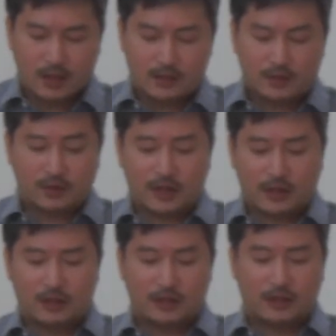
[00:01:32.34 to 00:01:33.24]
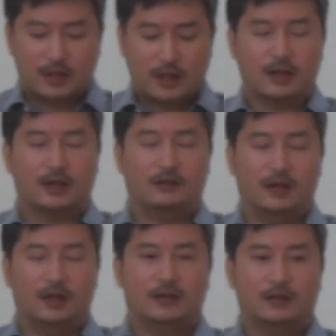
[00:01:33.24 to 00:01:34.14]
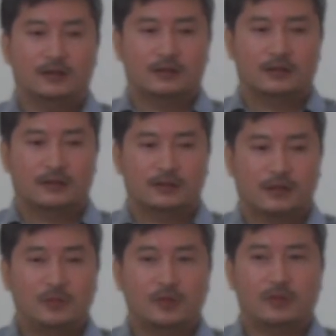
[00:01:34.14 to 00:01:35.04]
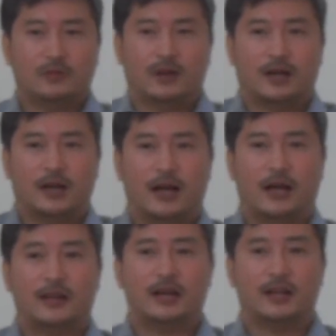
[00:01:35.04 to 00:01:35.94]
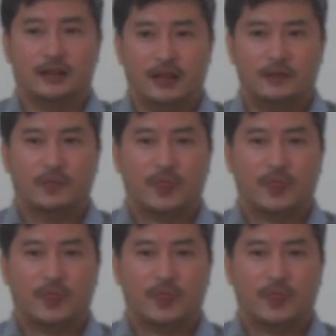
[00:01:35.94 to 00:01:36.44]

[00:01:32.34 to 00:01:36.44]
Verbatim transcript: 実は彼らは神様から離れて